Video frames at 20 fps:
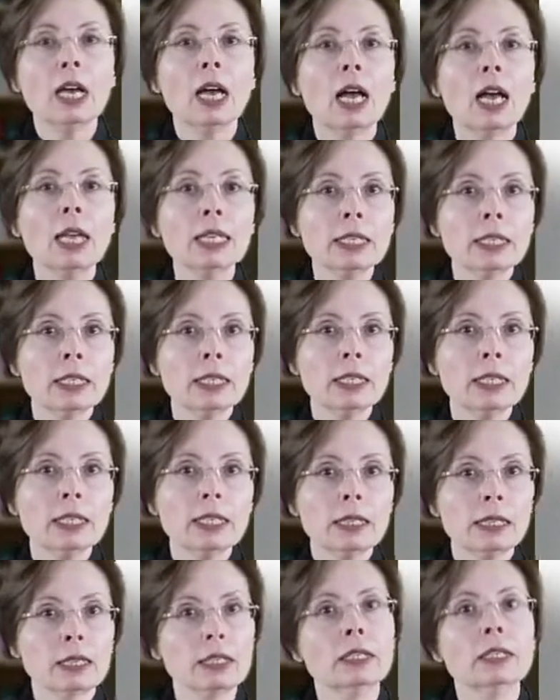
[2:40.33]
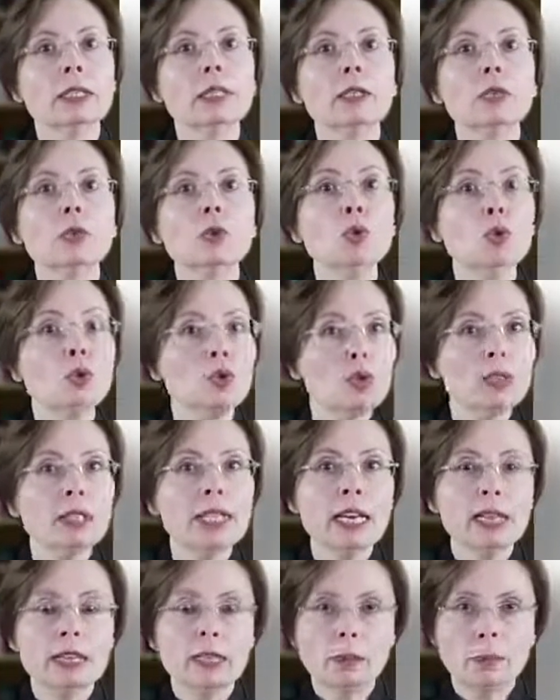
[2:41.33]
Hastanın gündüz
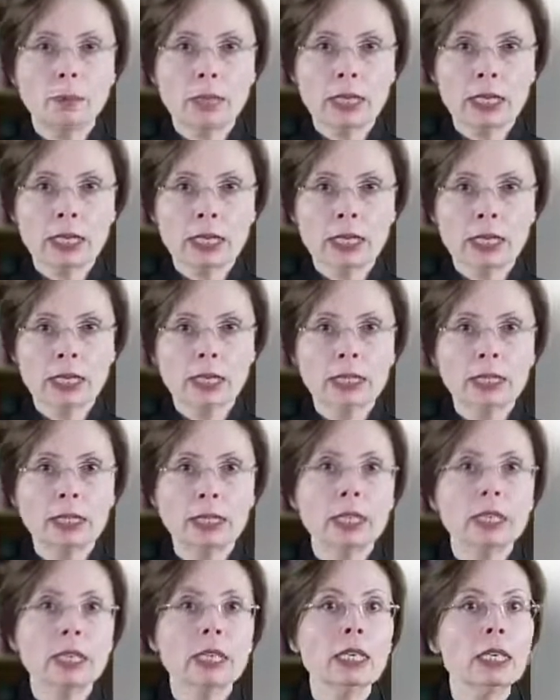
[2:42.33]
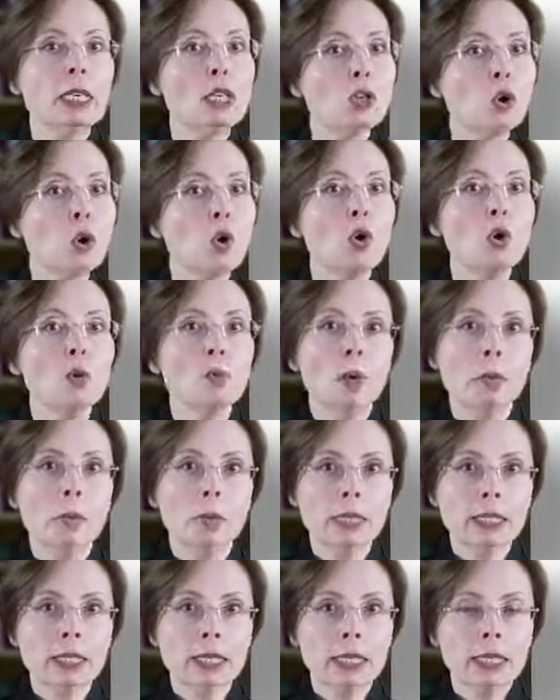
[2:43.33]
yakınmalarının hiç
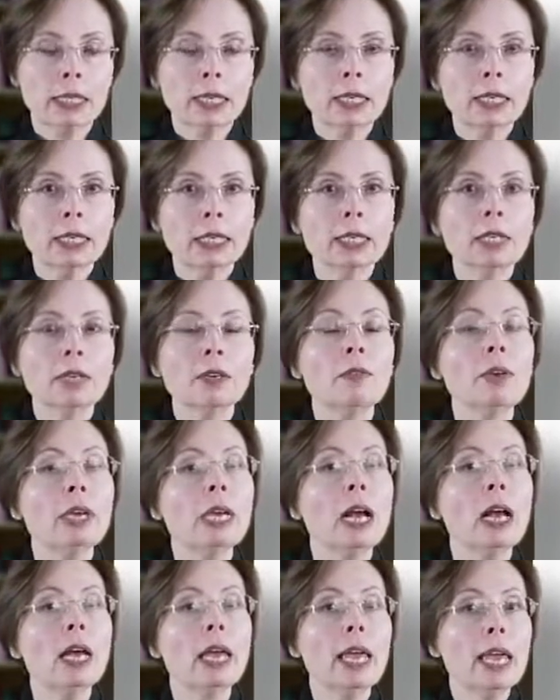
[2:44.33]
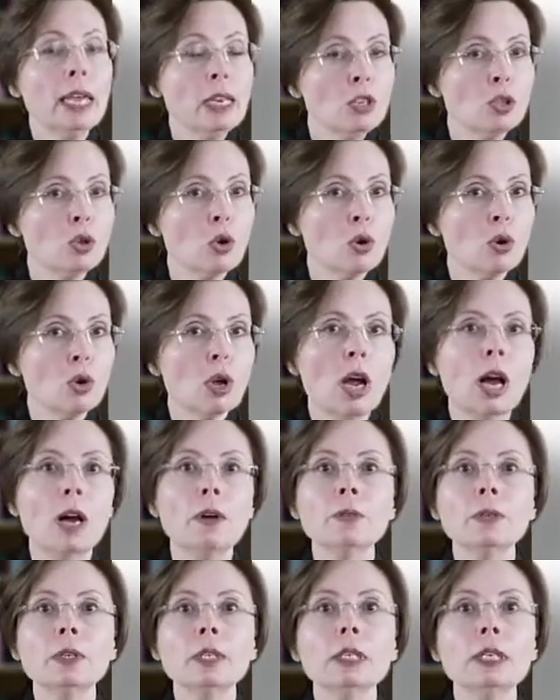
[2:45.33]
olmaması veya en çok
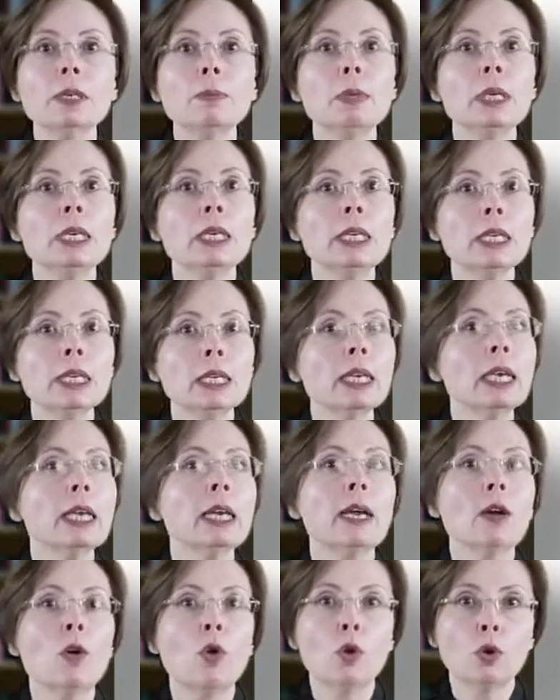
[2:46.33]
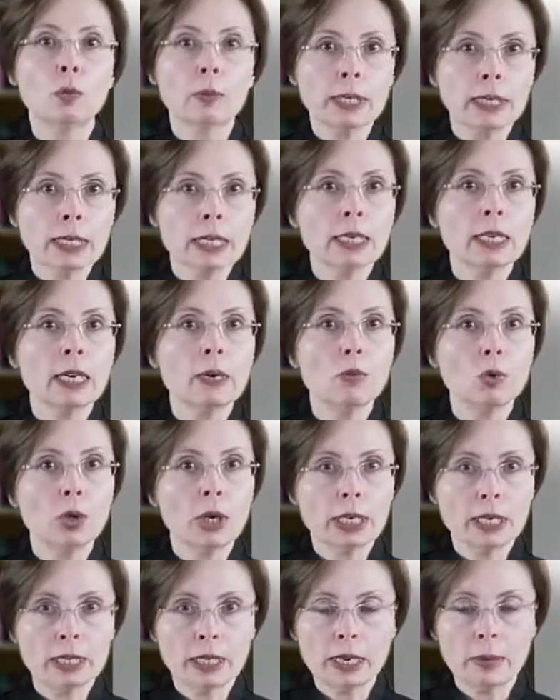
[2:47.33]
haftada bir iki kere olması kabul
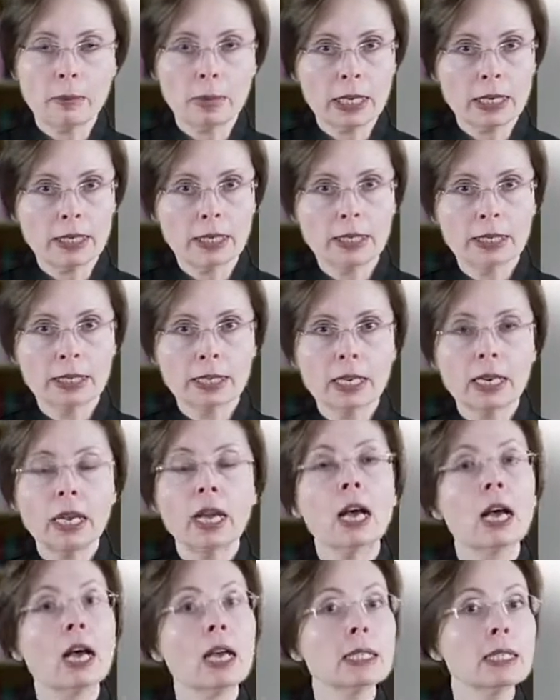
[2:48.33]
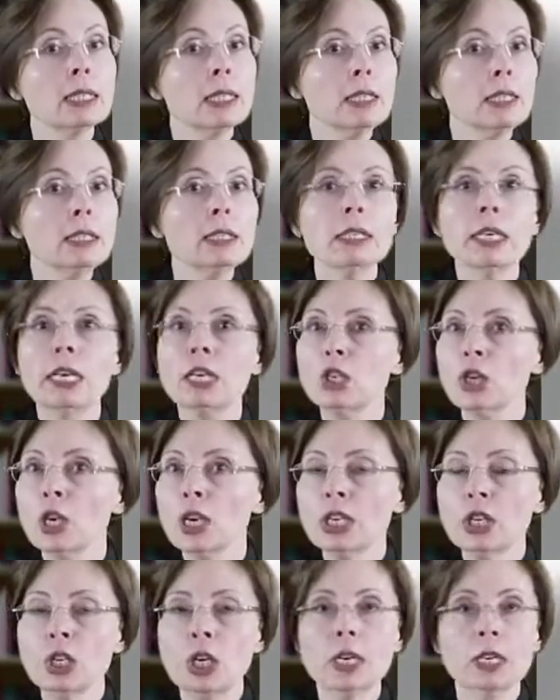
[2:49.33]
edilebilir. Hastanın gece
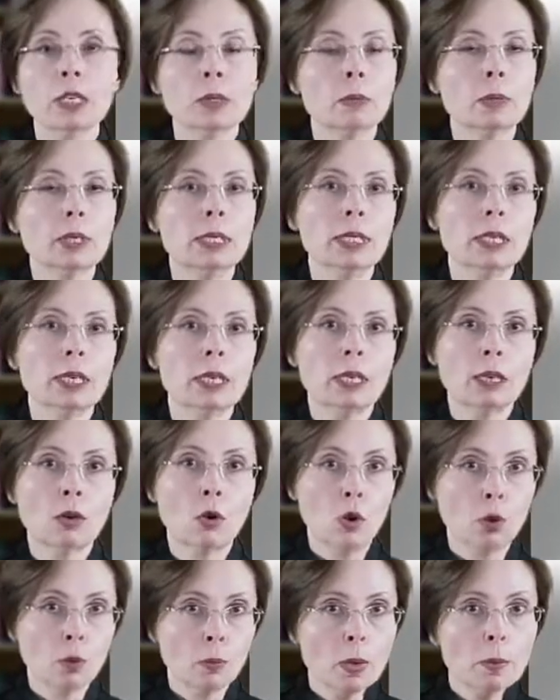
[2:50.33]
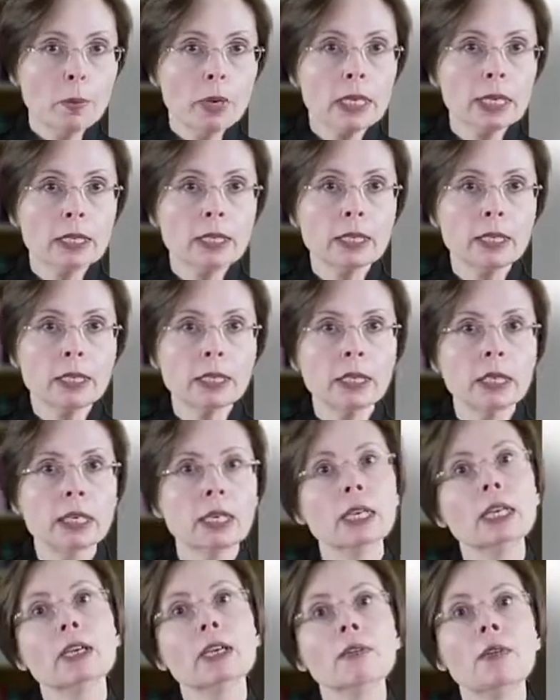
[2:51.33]
hiç yakınması olmamalıdır
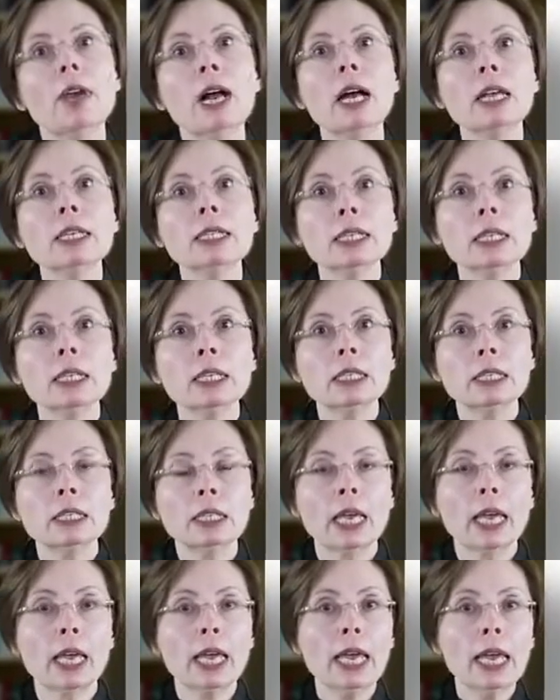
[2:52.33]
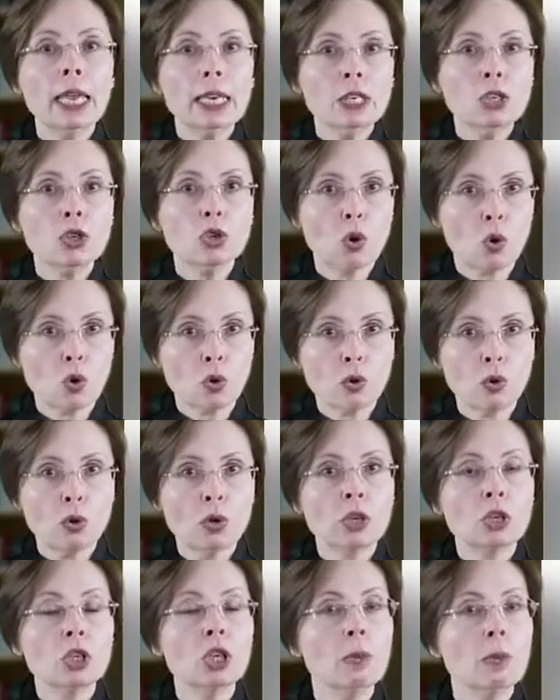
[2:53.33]
ve hastanın en çok
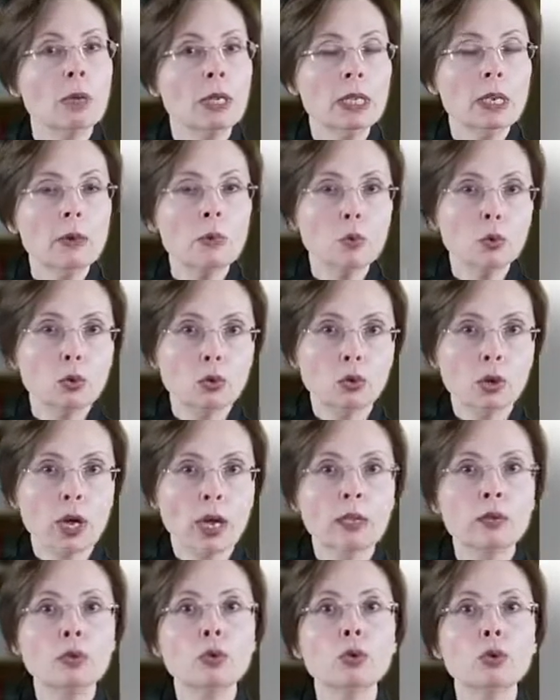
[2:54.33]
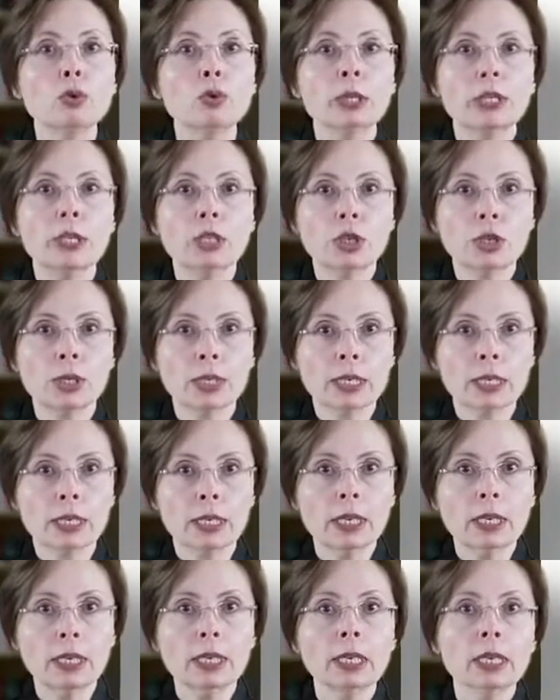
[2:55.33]
cebinde bulunan
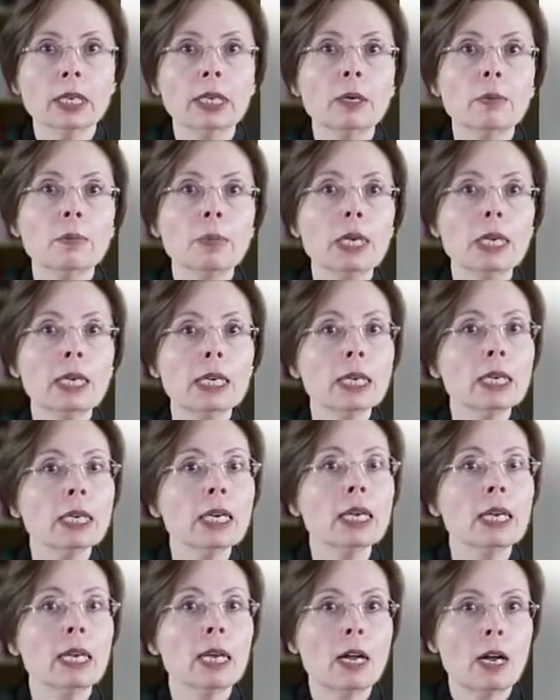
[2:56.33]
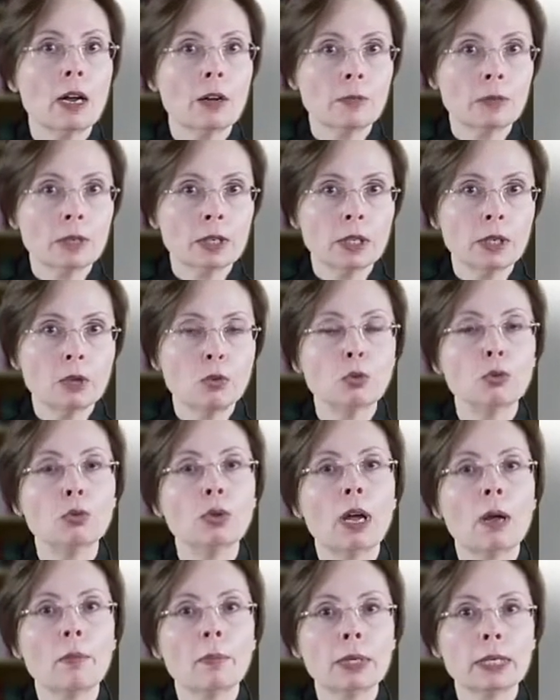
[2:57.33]
kurtarıcısını bir iki kere haftada
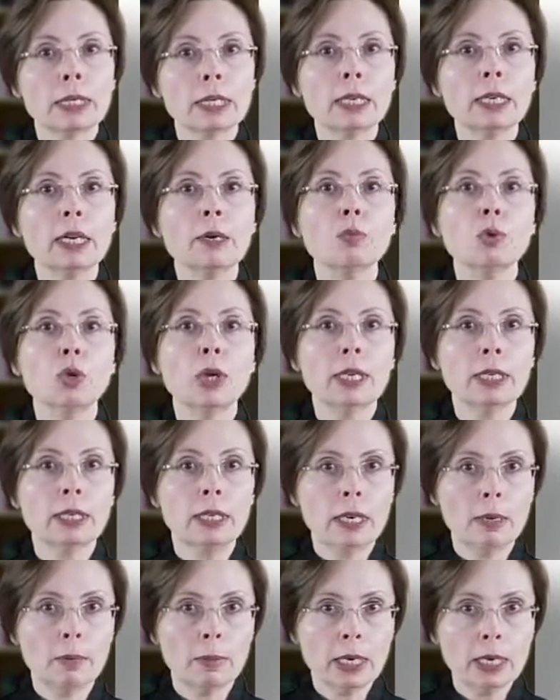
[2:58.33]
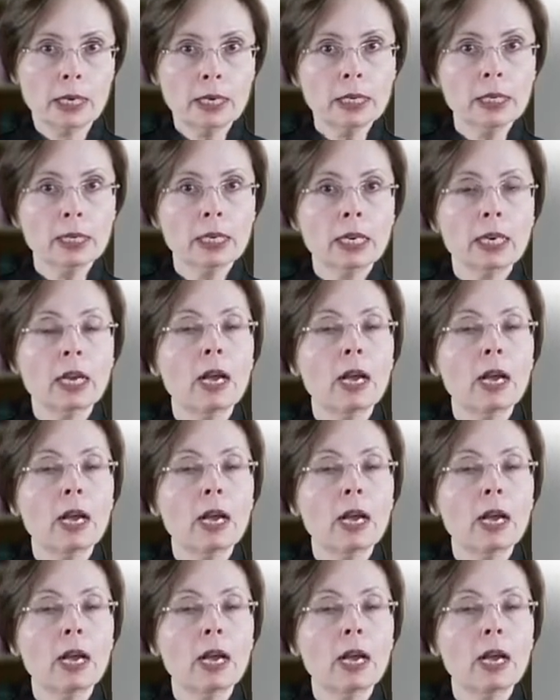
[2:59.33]
kullanması kabul edilebilir.